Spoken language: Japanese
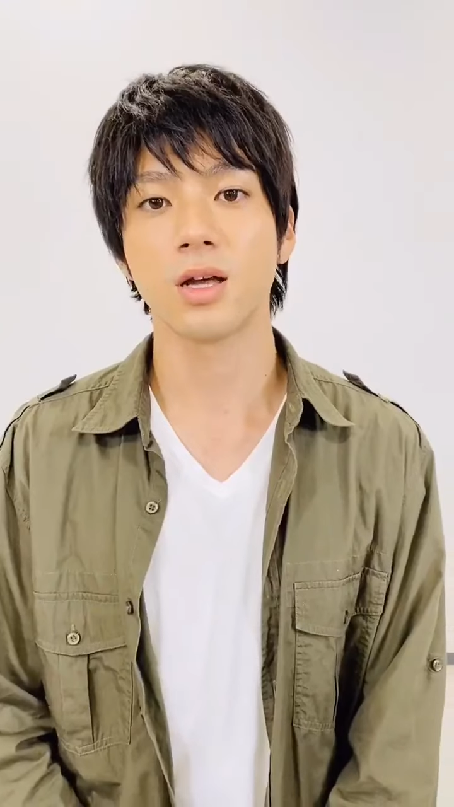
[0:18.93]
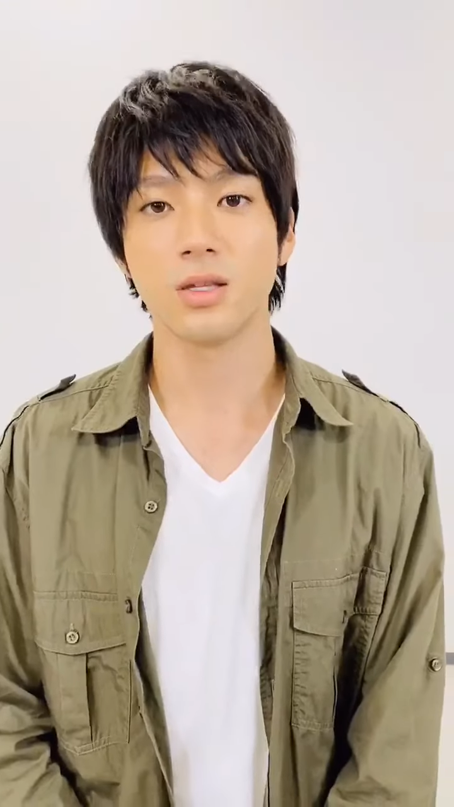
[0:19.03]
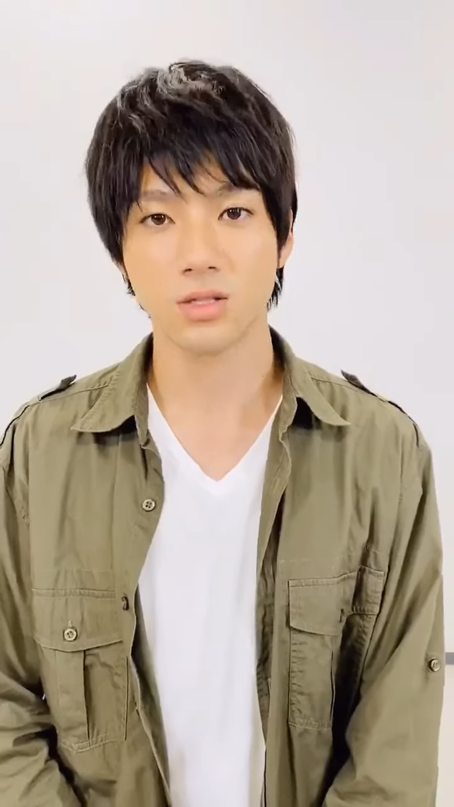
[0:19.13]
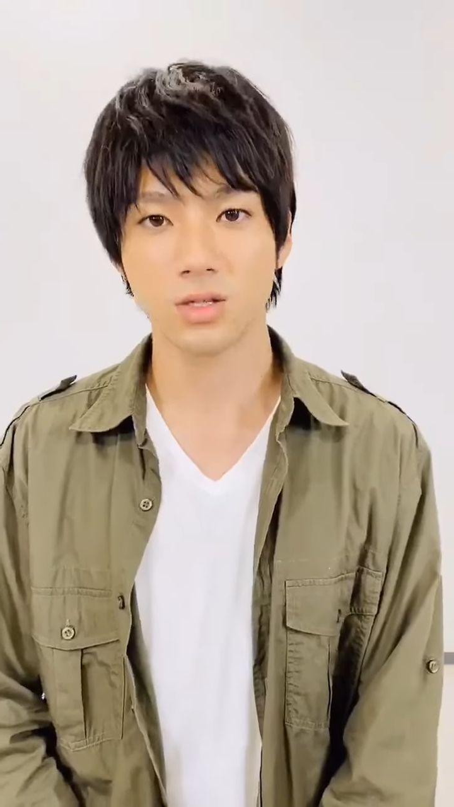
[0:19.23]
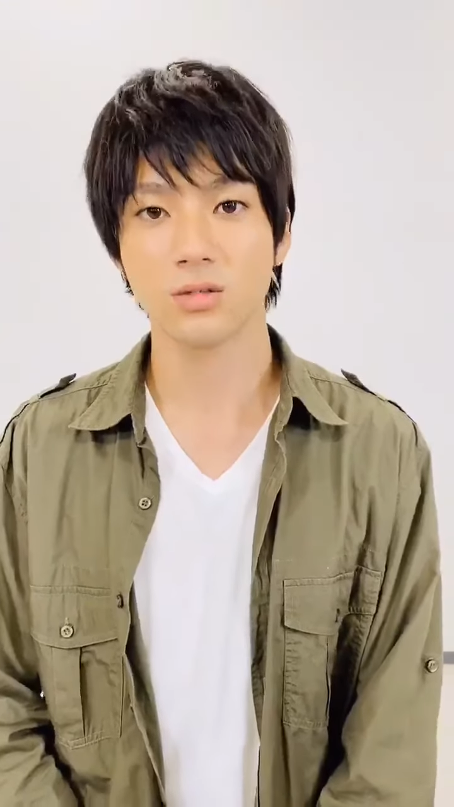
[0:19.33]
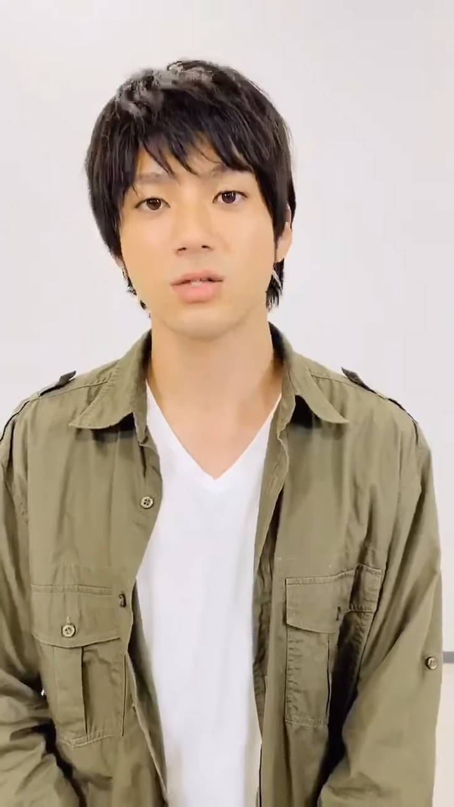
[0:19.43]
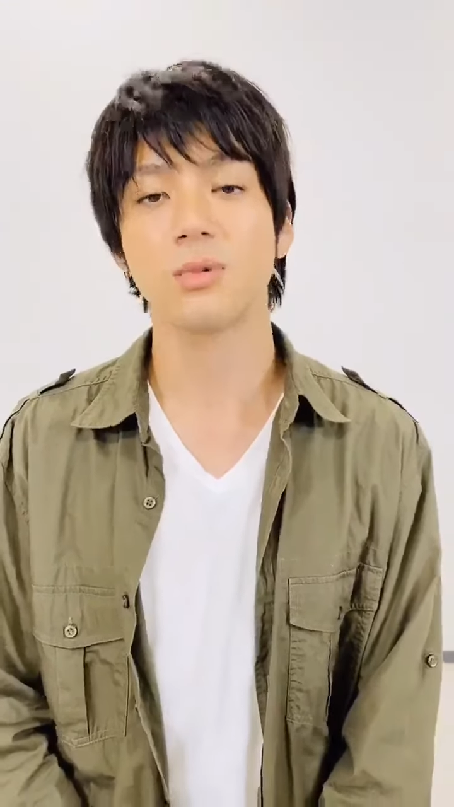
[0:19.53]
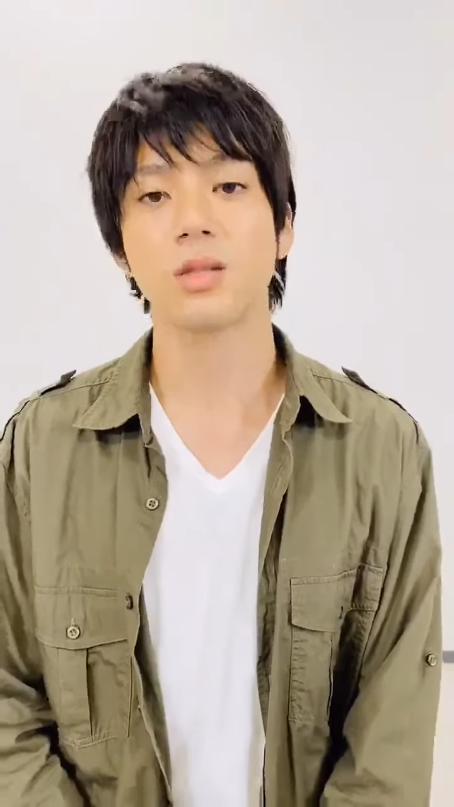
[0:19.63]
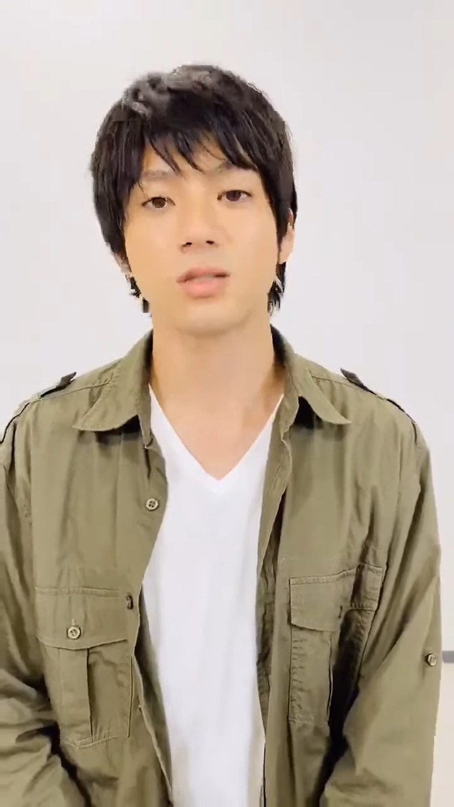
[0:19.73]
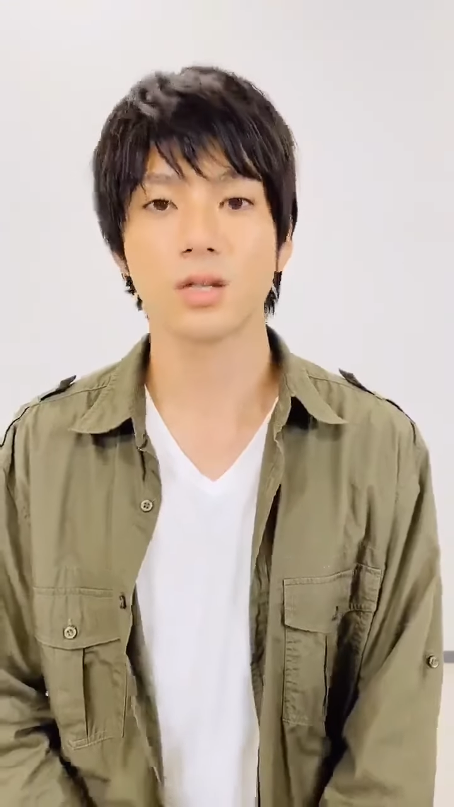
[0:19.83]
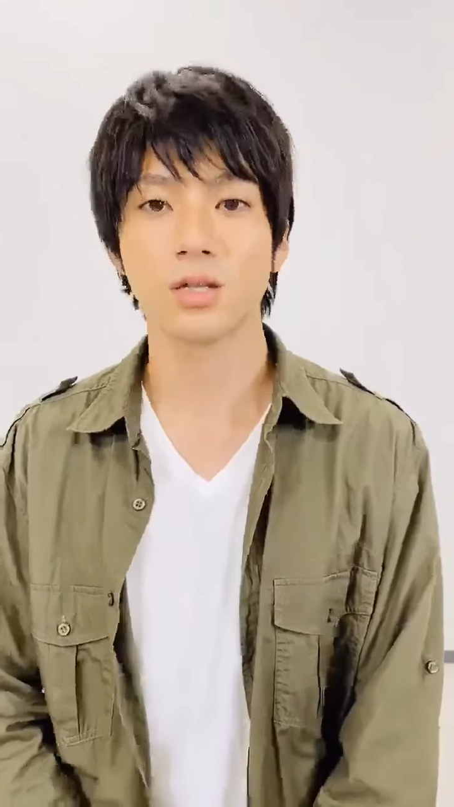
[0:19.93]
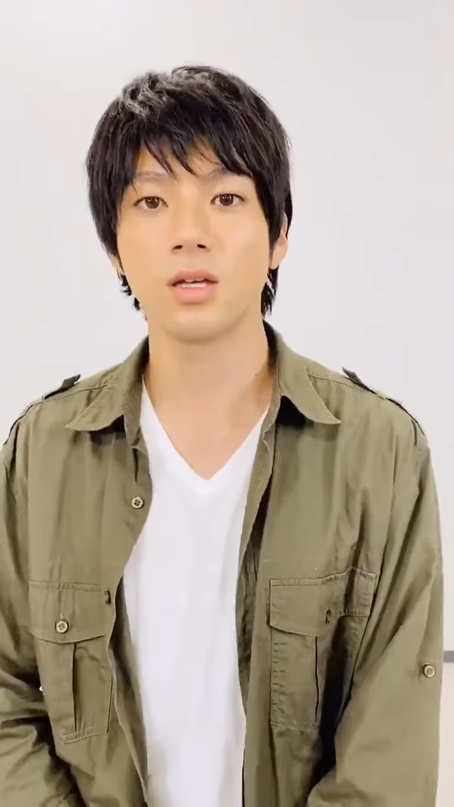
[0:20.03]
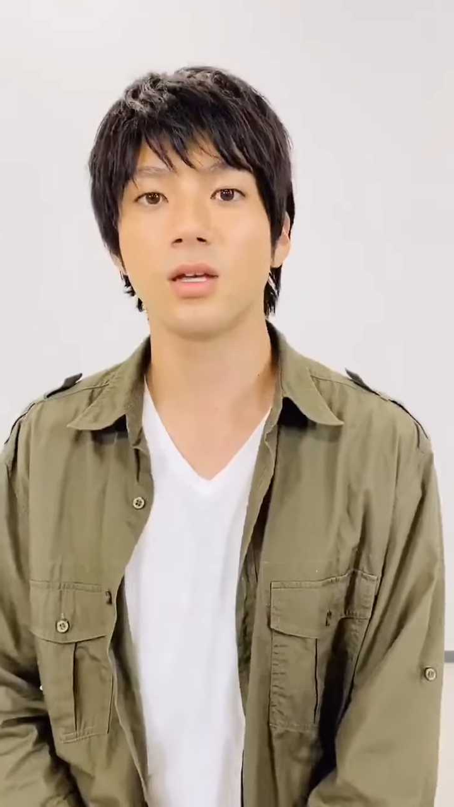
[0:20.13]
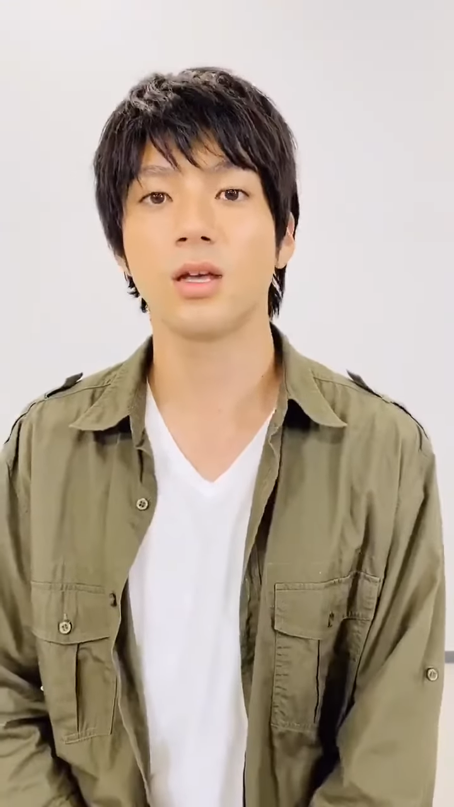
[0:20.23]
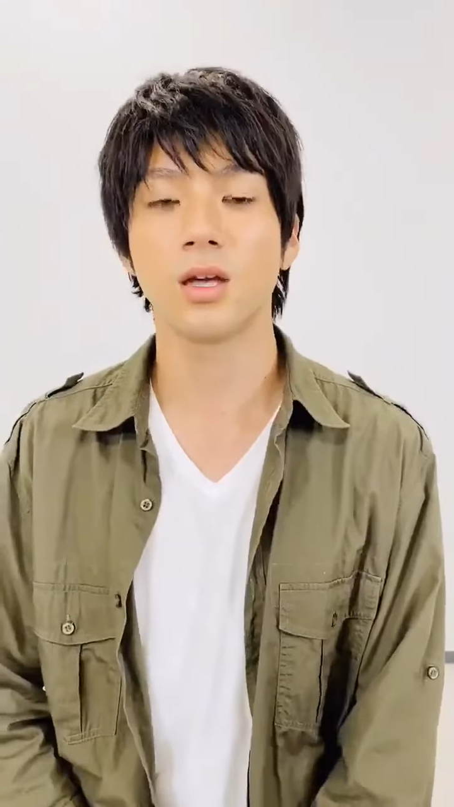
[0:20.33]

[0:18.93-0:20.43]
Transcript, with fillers: 演じる島田さんに、